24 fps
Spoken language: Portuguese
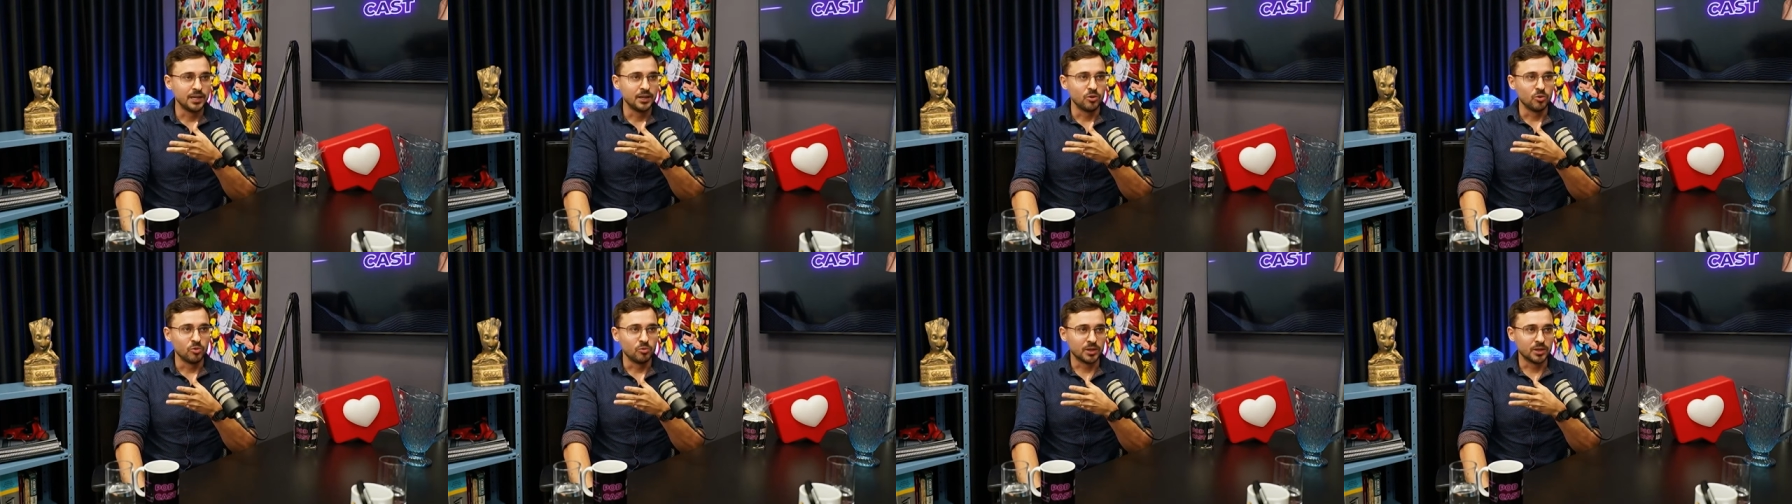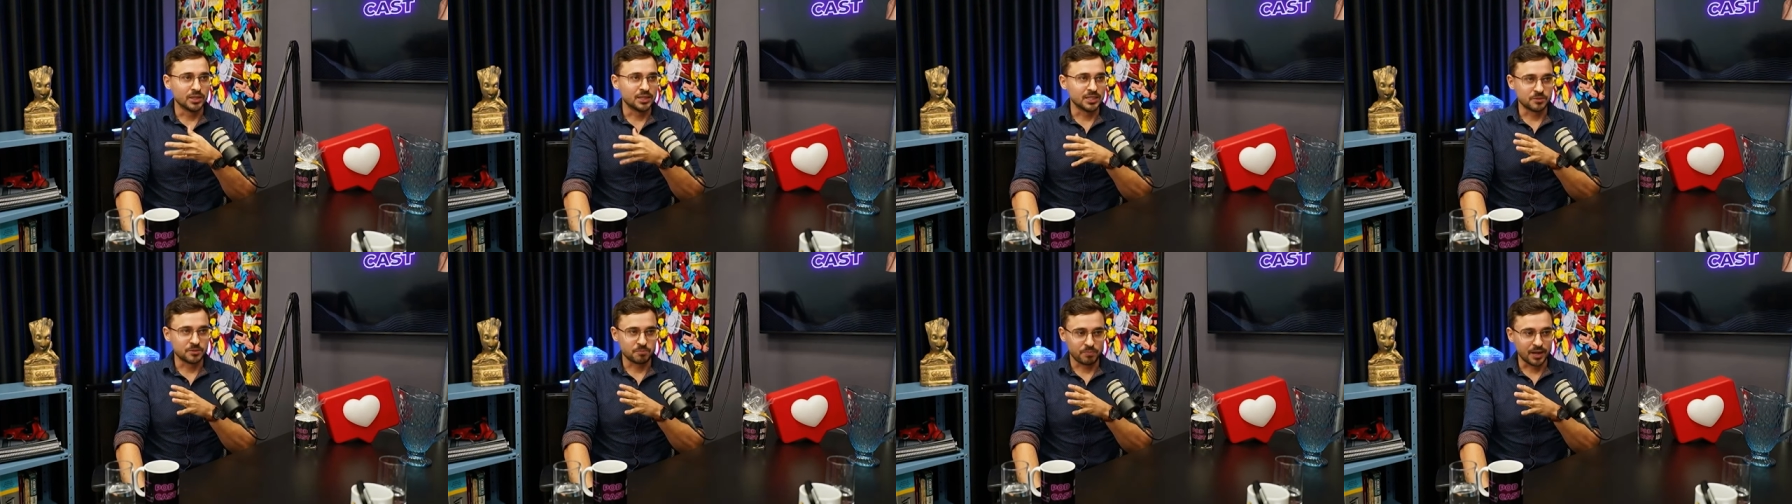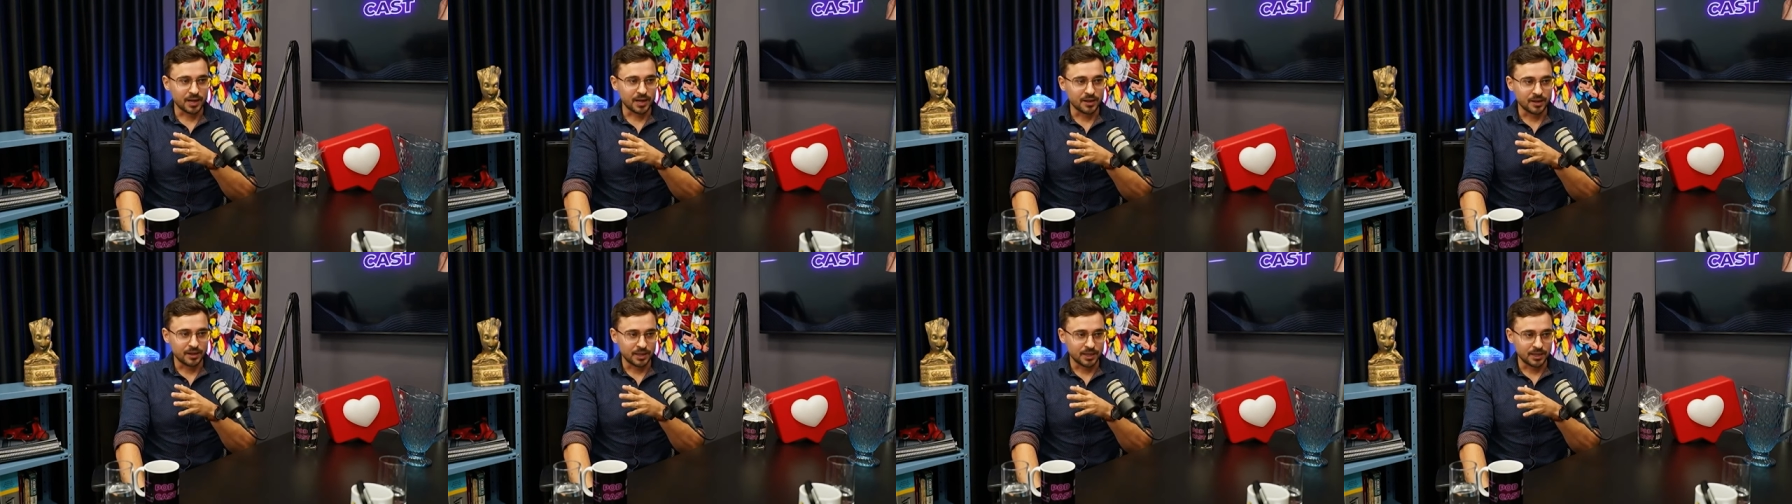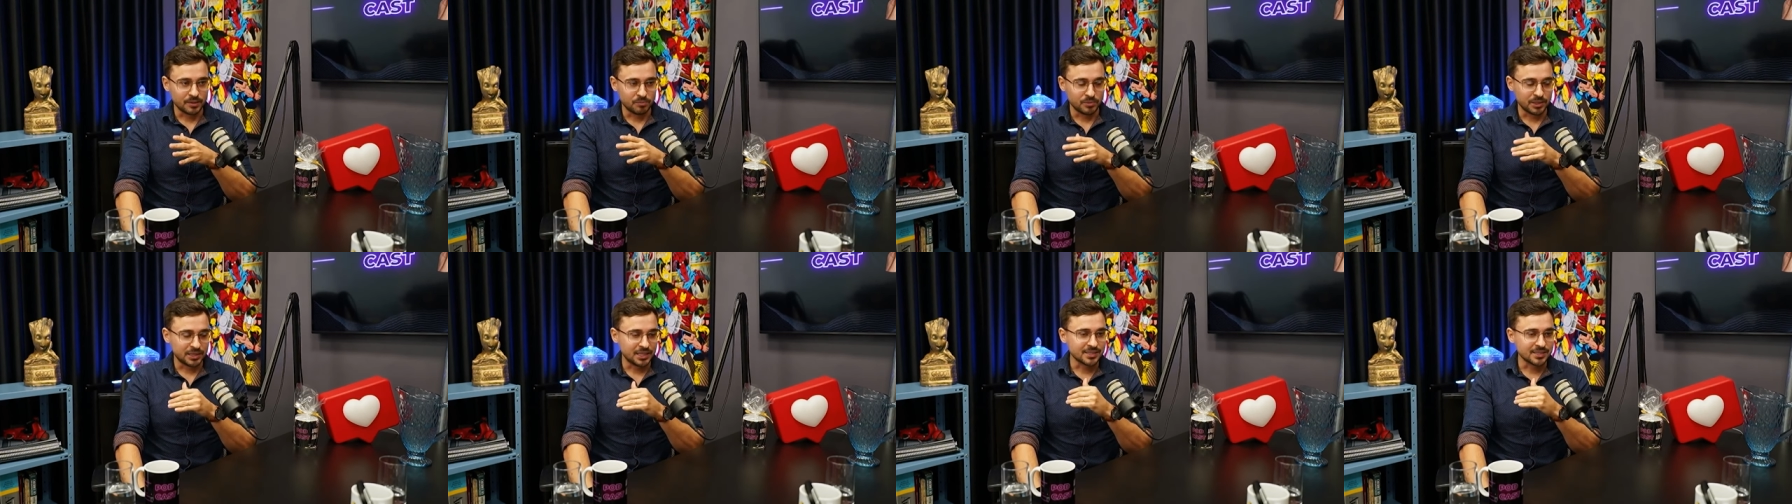uma das,
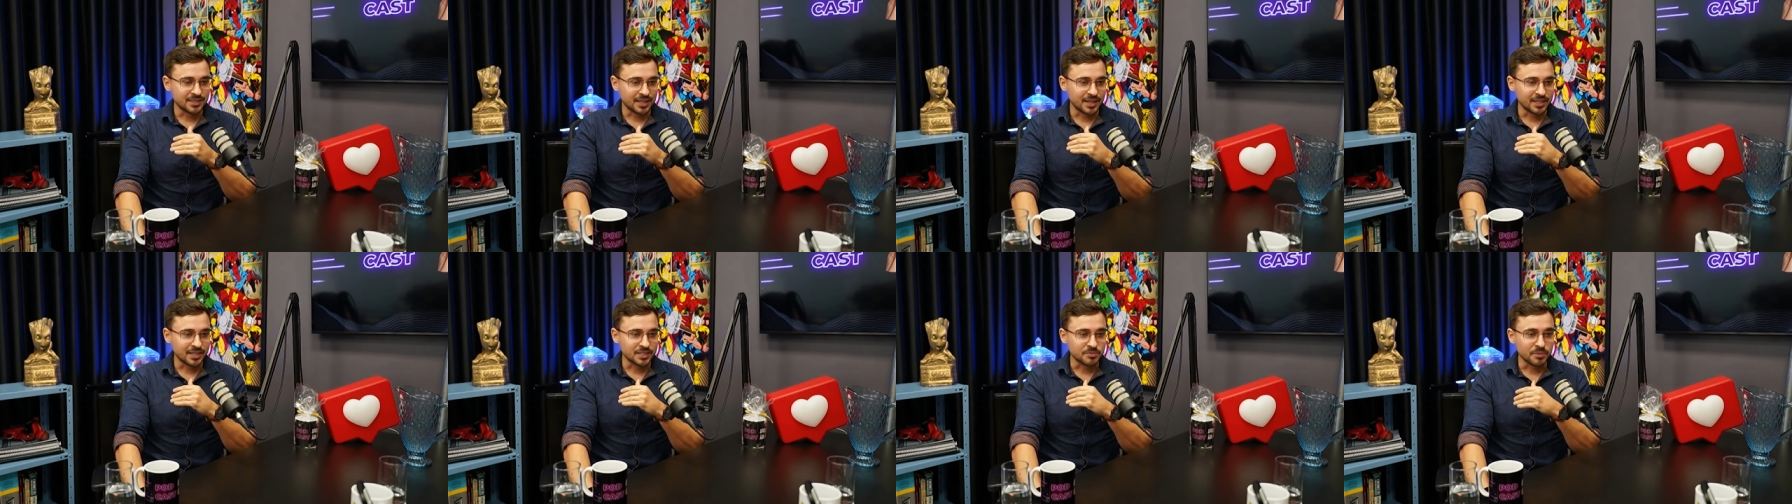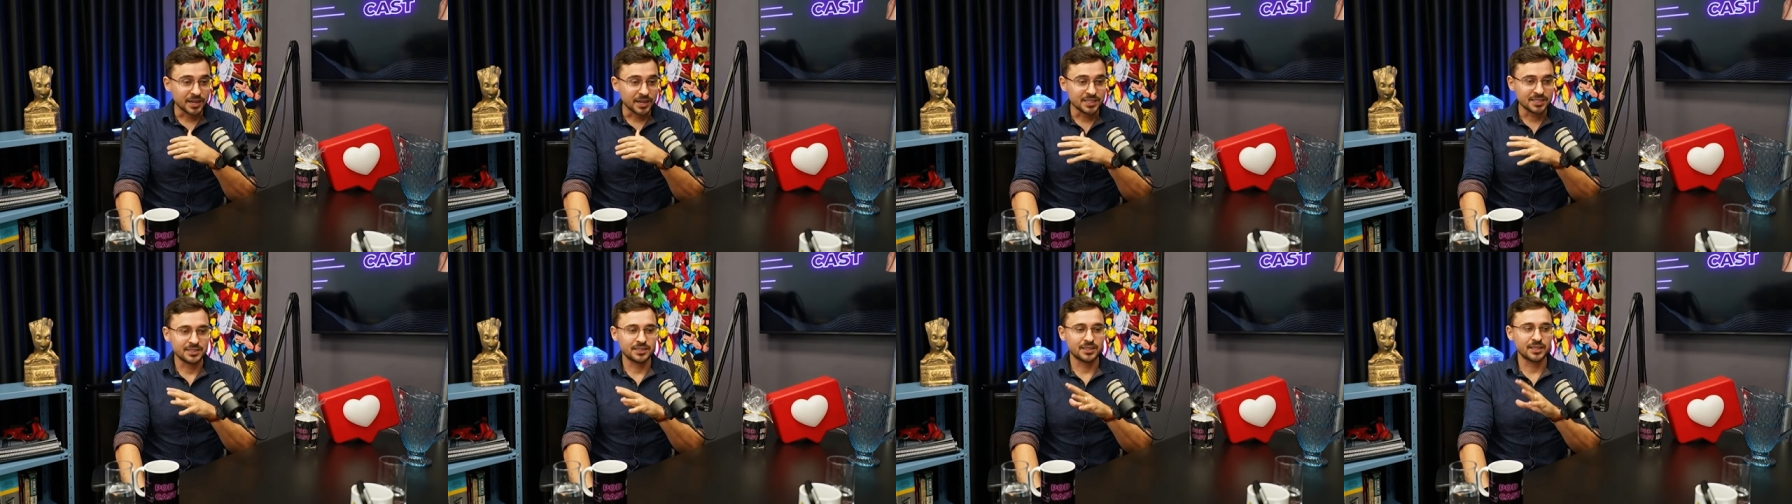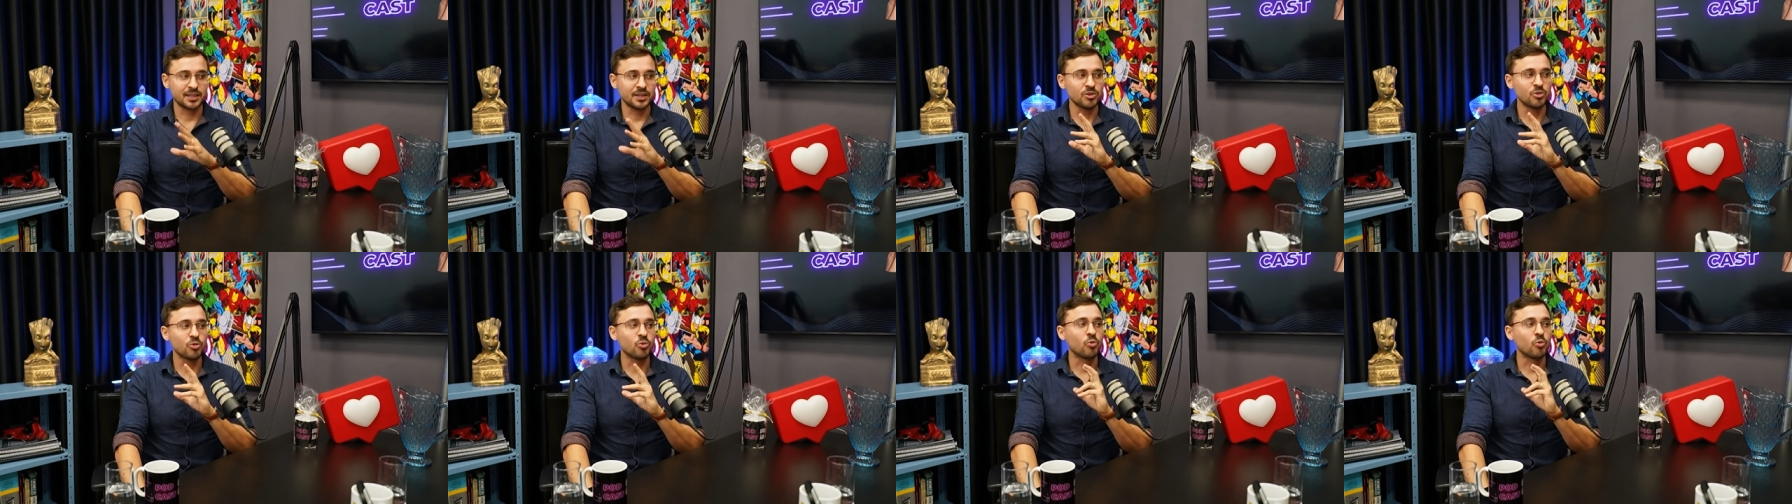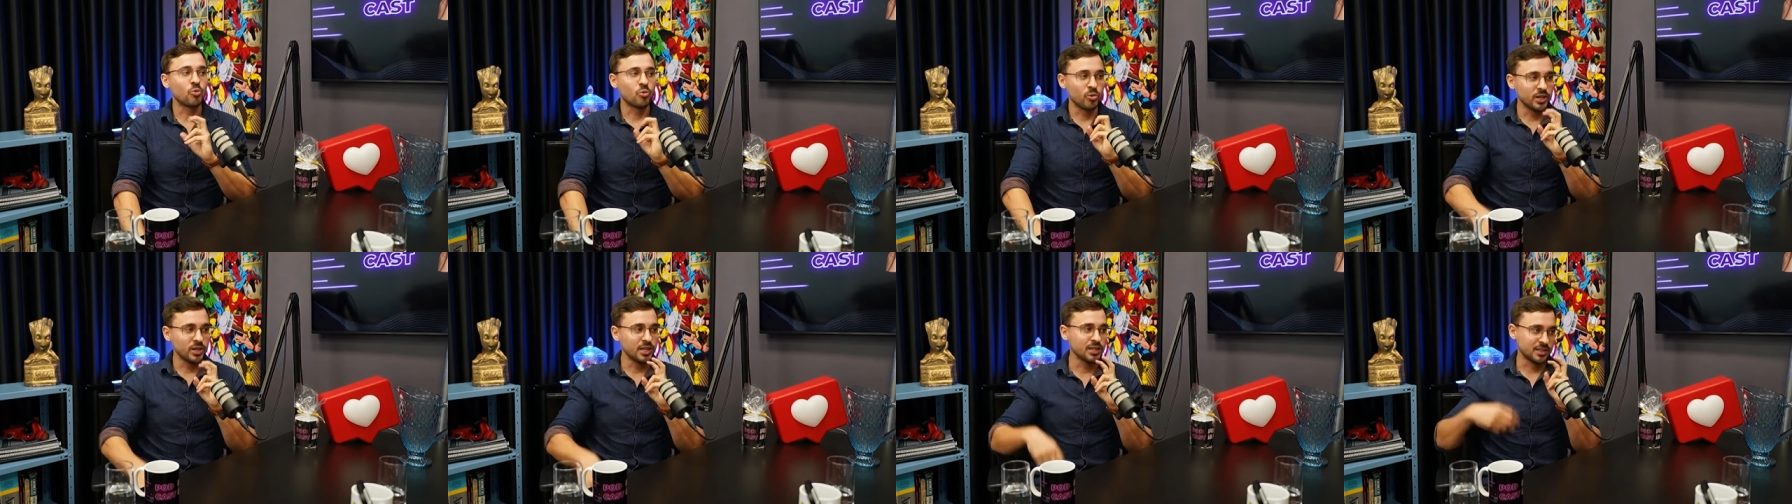uma das áreas mais
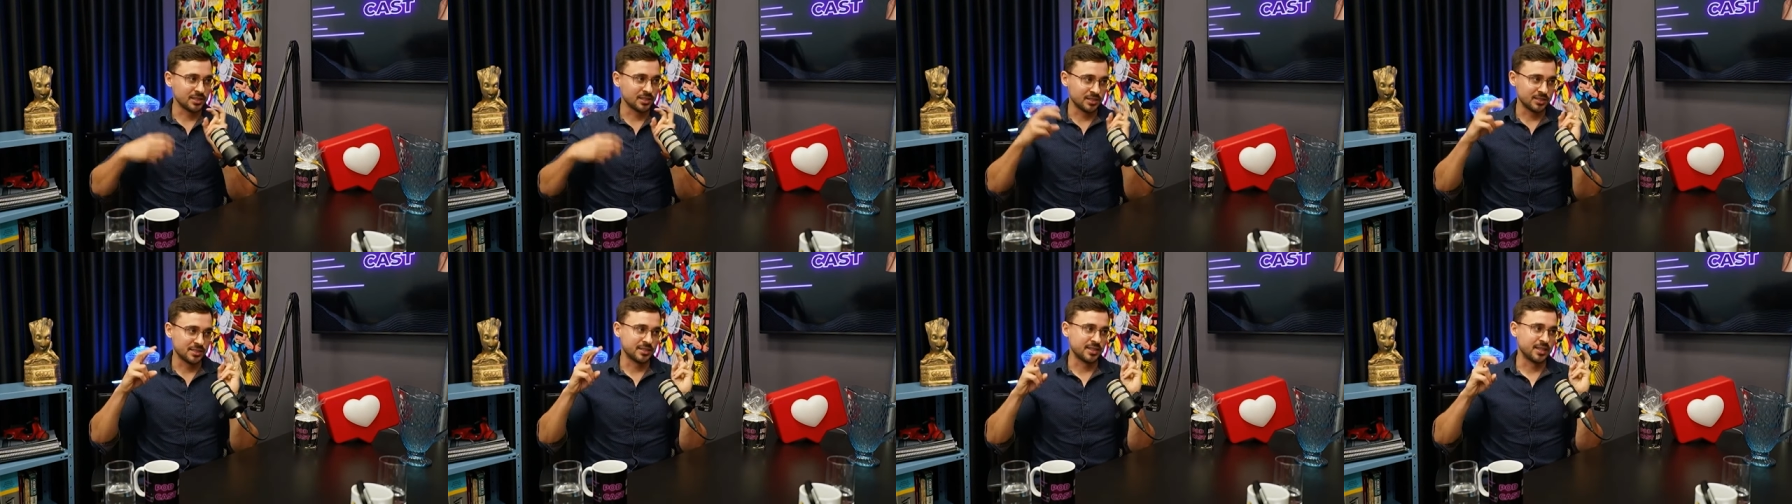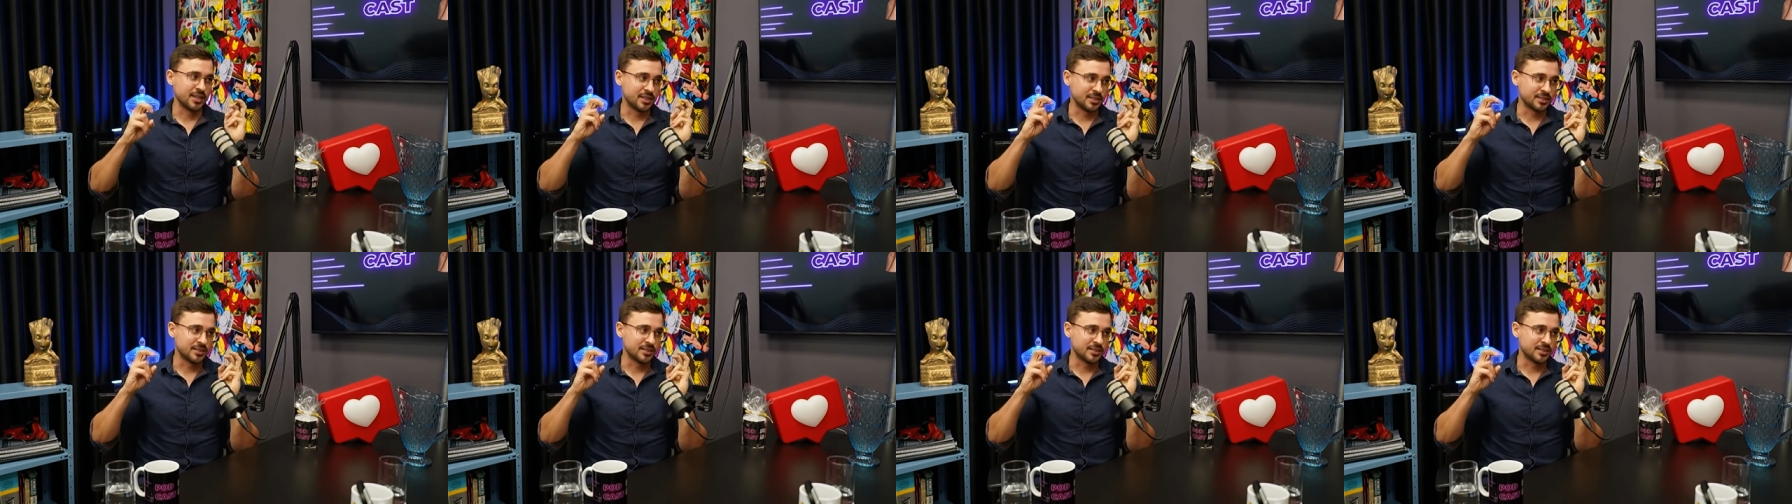tranquilas, né?